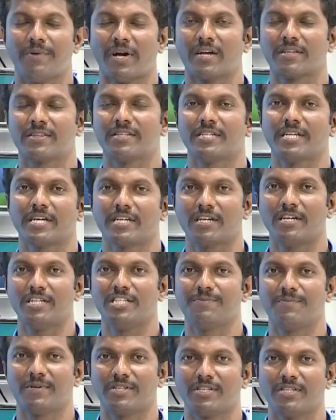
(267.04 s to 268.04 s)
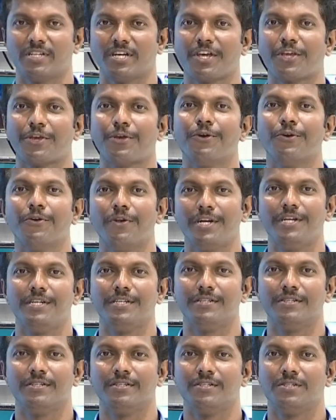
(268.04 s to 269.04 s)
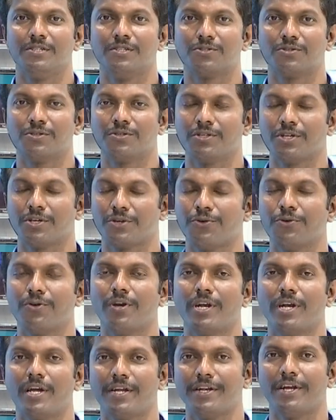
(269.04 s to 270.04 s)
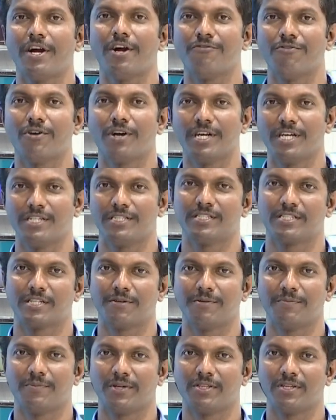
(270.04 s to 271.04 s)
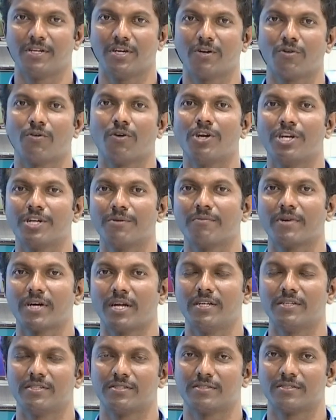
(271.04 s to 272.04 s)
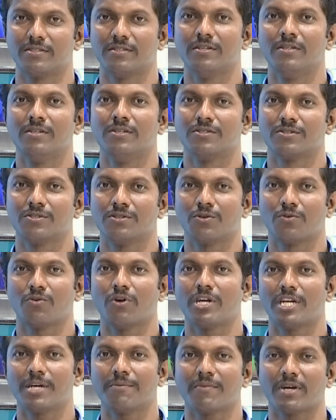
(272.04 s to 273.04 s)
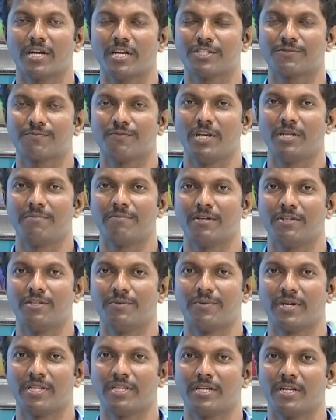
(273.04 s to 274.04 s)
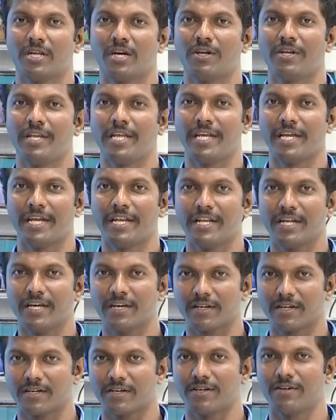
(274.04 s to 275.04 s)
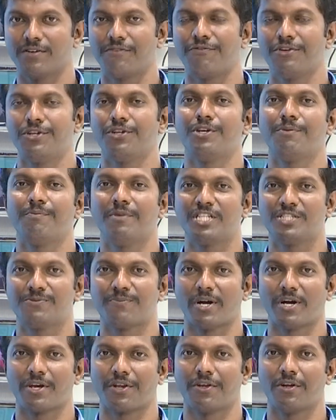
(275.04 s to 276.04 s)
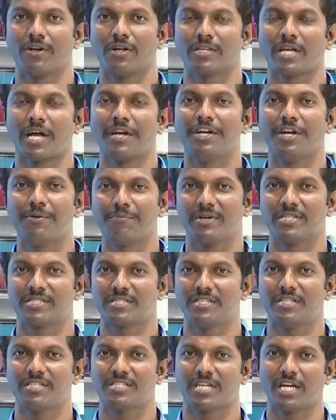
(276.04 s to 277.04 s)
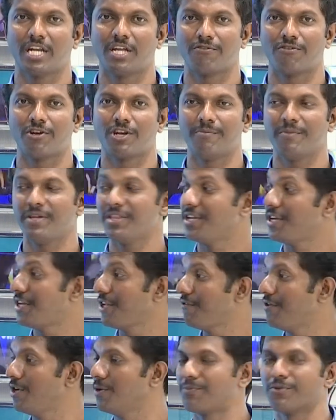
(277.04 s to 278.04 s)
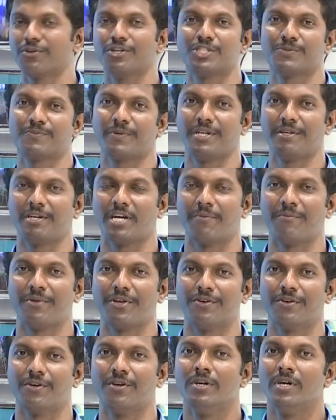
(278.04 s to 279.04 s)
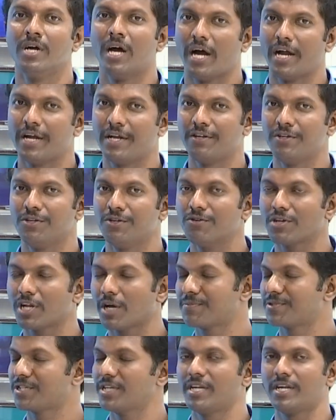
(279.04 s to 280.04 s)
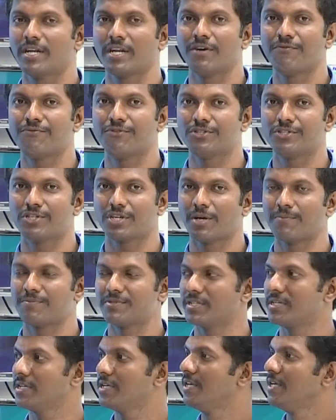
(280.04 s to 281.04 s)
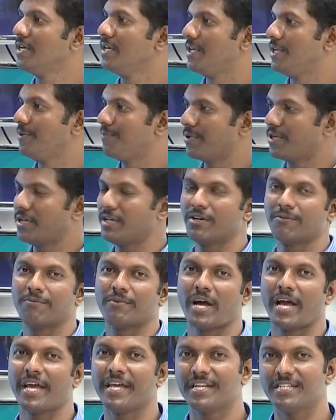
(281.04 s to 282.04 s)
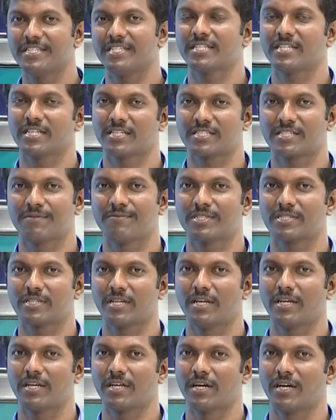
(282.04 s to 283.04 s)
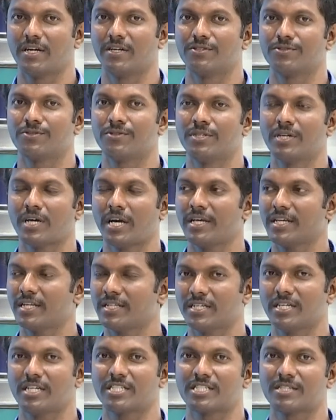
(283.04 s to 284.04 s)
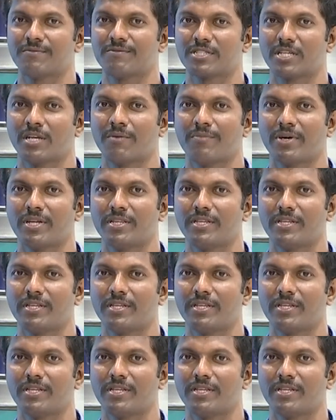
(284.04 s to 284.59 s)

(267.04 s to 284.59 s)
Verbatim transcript: இப்போ அடுத்த டெக்னாலஜி பார்த்தீங்கன்னா கியூஎல்இடி ஸோ e இந்த கியூஎல்லாம் e என்ன அட்வான்டேஜஸ் அப்படின்னு பார்த்தீங்கன்னா குவான்டம் கலர்ஸ் ஸோ இந்த குவாண்டம் கலர்ஸ் மூலிமா வந்து பார்த்தீங்கன்னா நீங்கள் என்ன வீடியோ இமேஜ் பார்க்குறீங்களோ ஹண்ட்ரட் பர்சன்டேஜ் கலர் வாடியுமே இந்த டிவியில் ப்ரொடியூஸ் பண்ணி காமிக்கும் அண்ட் இன்னொரு ஆப்ஷன் என்னென்னா ஃபியூச்சர் ஆப்ஷன் இப்போ நீங்கள் ஹைரேஞ்சஸ் கஸ்டமர்ஸ்லாம் இருக்காங்க ஸோ இந்த ஹைரேஞ்சு கஸ்டமர்ஸ்லாம்